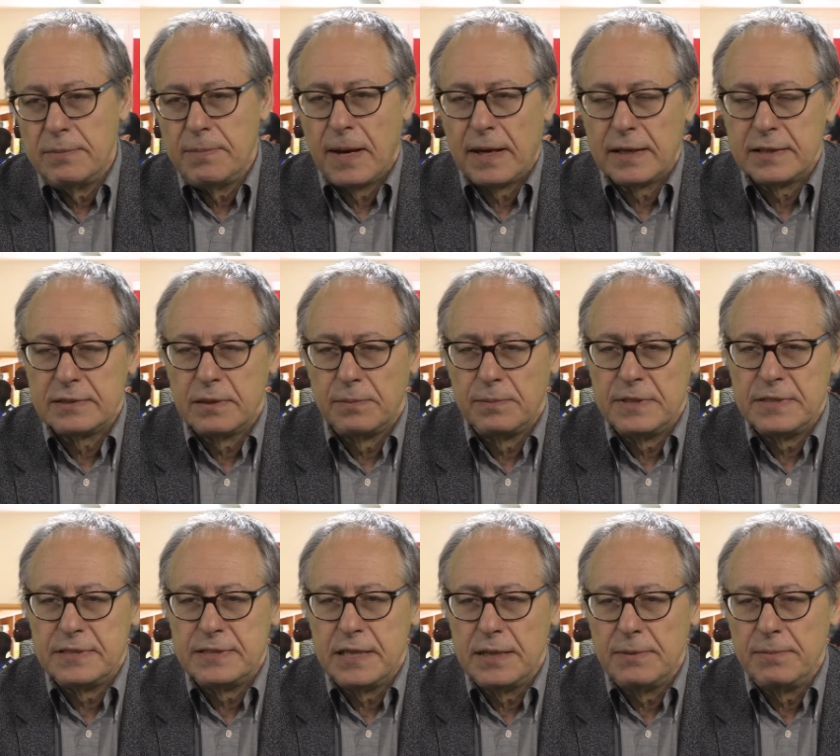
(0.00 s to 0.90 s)
par exemple
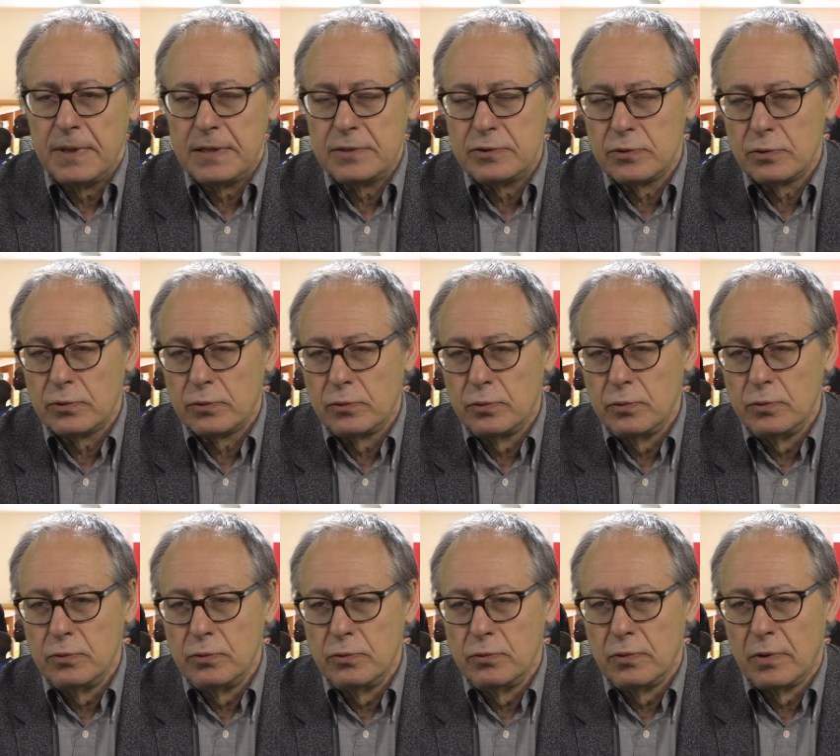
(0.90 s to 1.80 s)
ici, mais
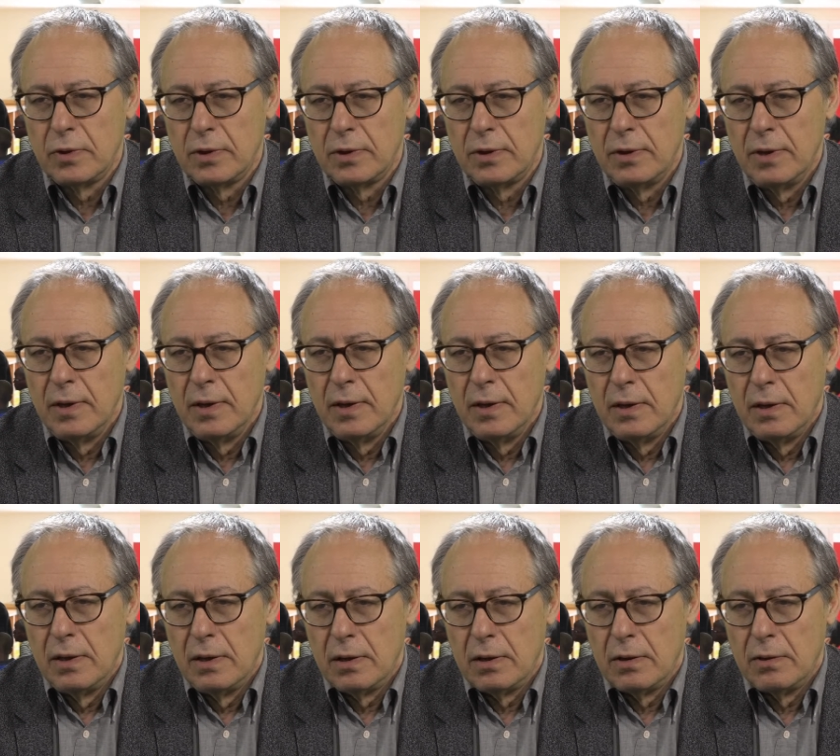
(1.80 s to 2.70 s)
surtout euh,
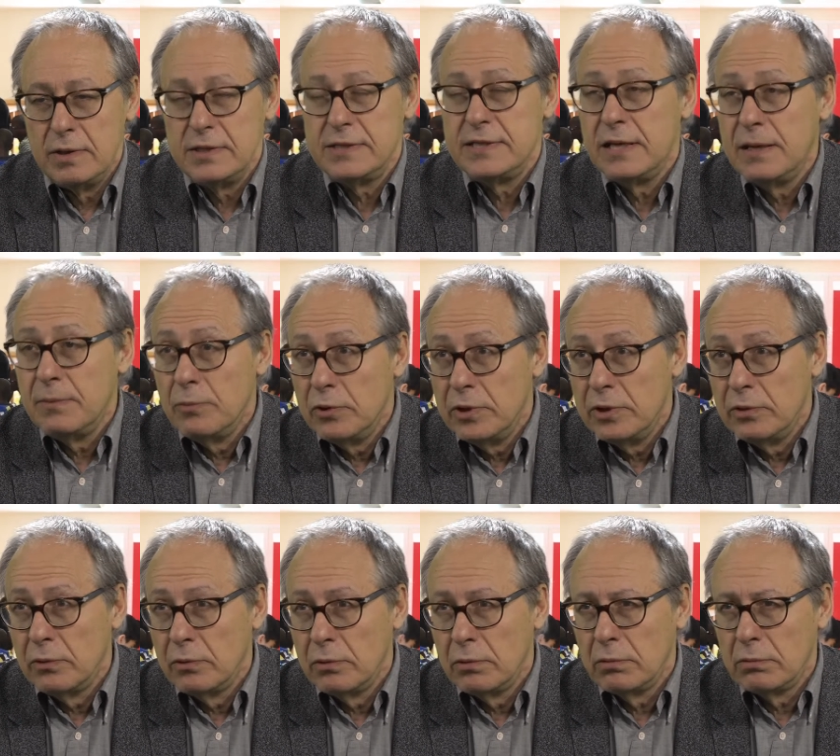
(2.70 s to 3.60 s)
ici les
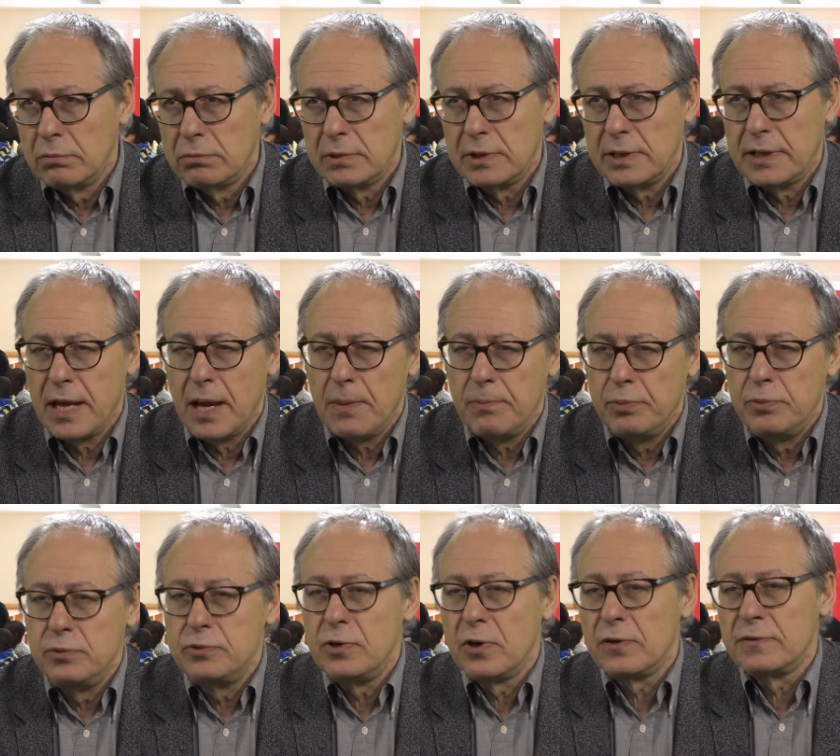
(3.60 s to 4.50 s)
Moulineaux, qui a
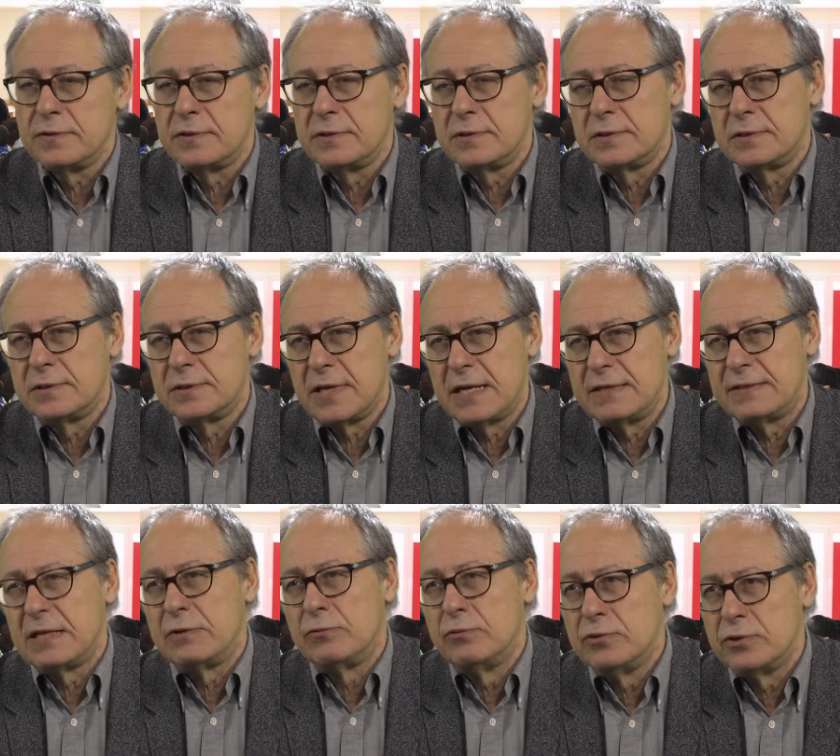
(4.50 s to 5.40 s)
plusieurs
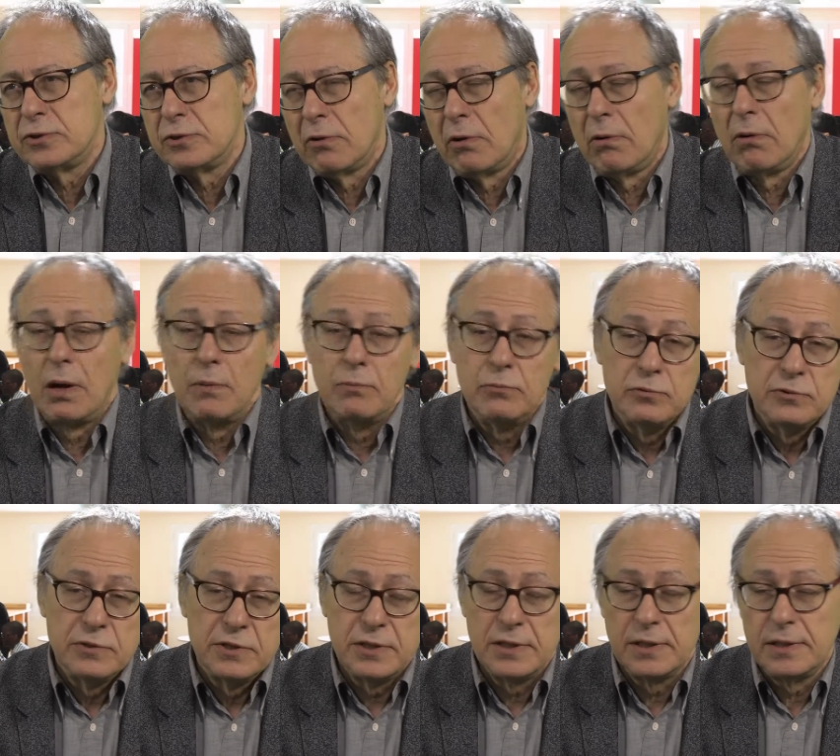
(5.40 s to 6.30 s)
institutions, un
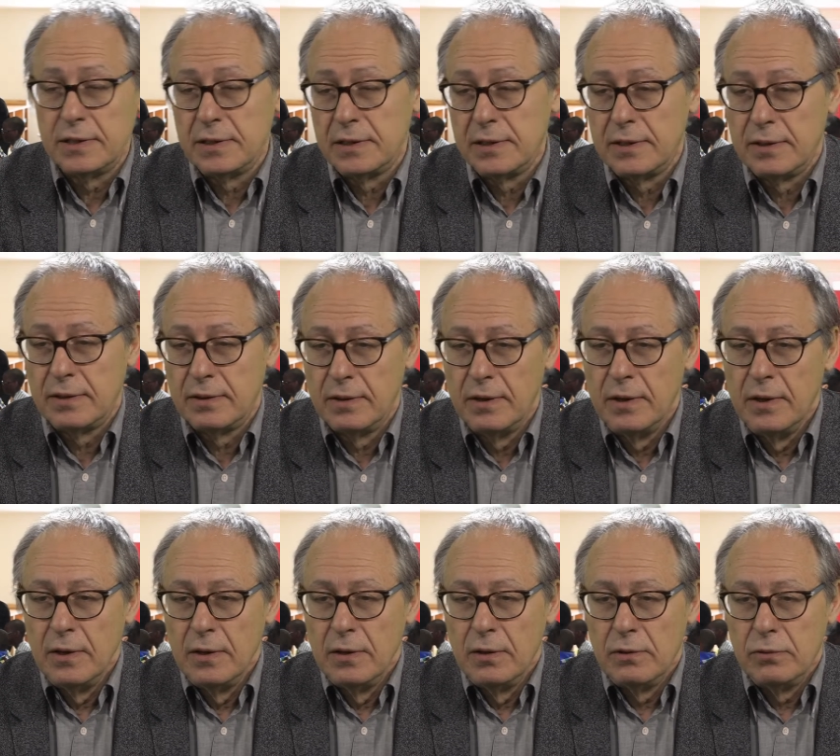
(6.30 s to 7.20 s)
musée,
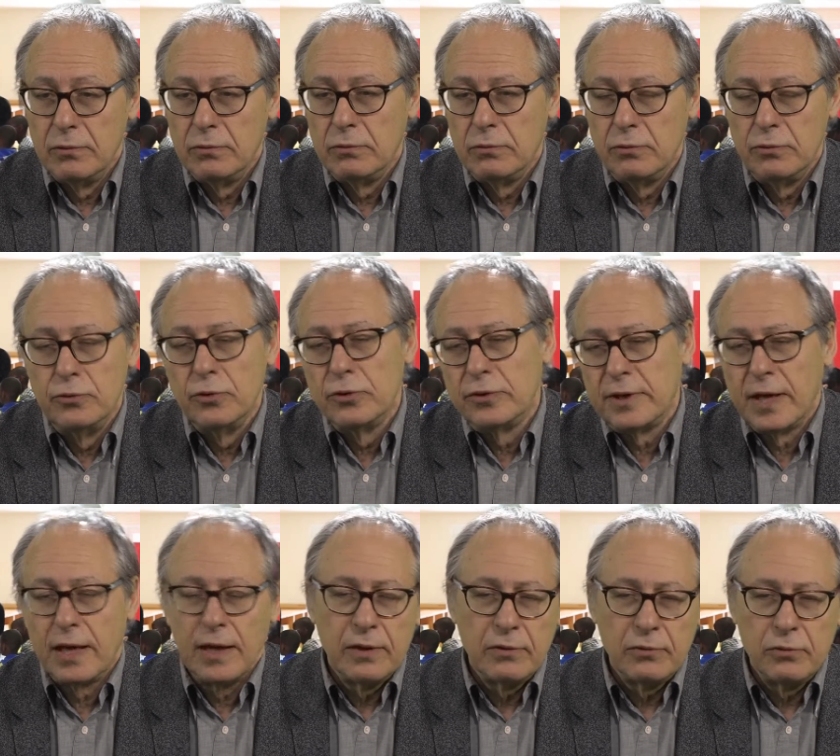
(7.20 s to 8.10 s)
une
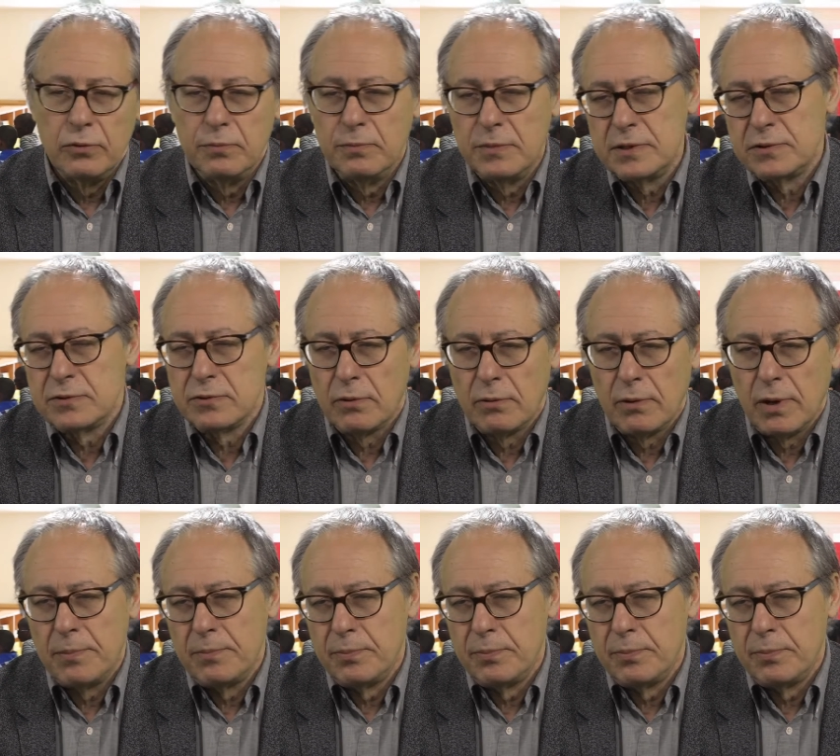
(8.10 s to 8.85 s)
ludothèque, une maison